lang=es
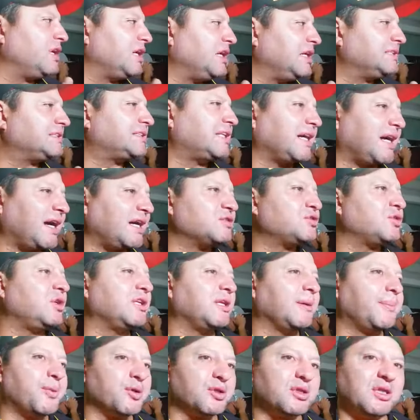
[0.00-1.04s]
en este caso al
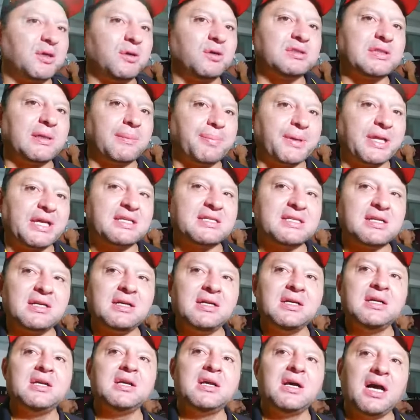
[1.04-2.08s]
Deportivo Zaprisa,
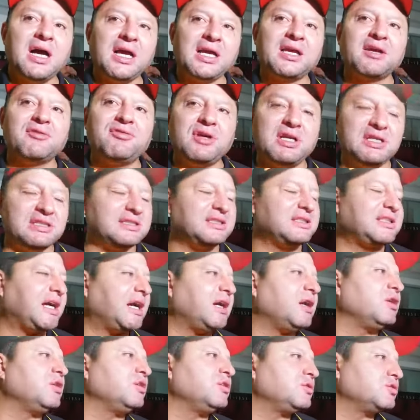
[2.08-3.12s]
hay que
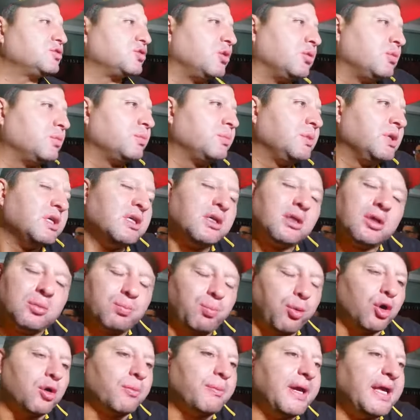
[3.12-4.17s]
felicitarlo. Son
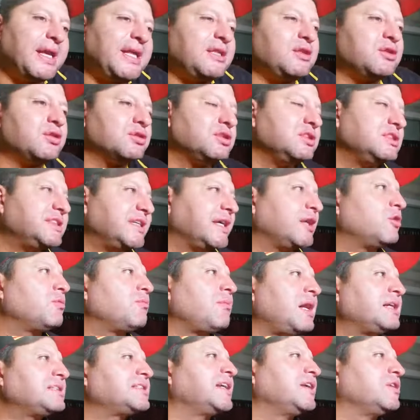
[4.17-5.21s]
por méritos hicieron
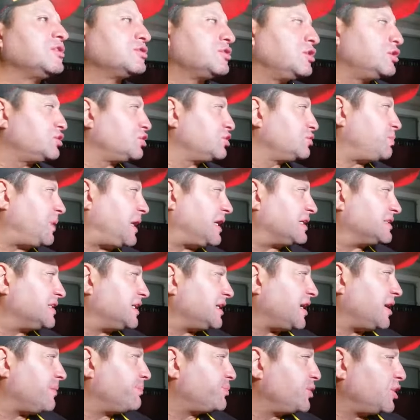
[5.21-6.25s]
más que nosotros para ser
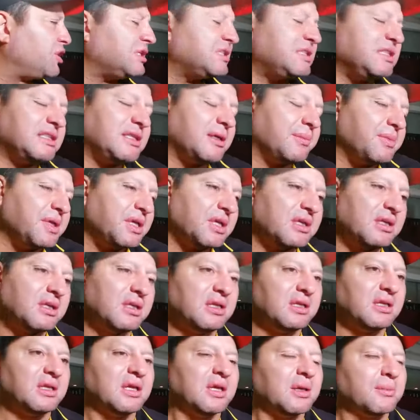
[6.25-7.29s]
campeones y también
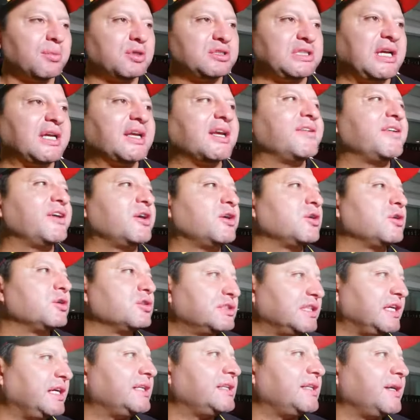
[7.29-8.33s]
pues hay que
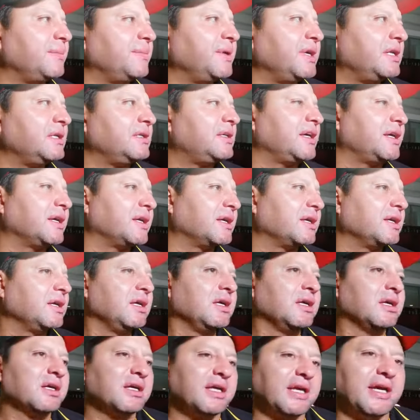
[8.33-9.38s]
reconocer también que,
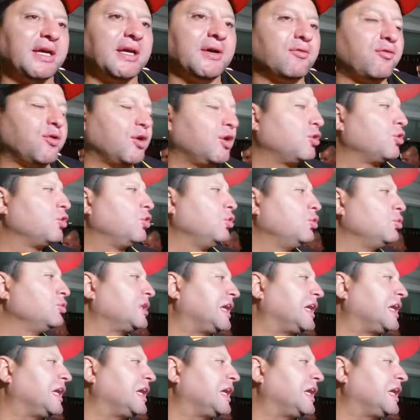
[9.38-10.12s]
que fueron un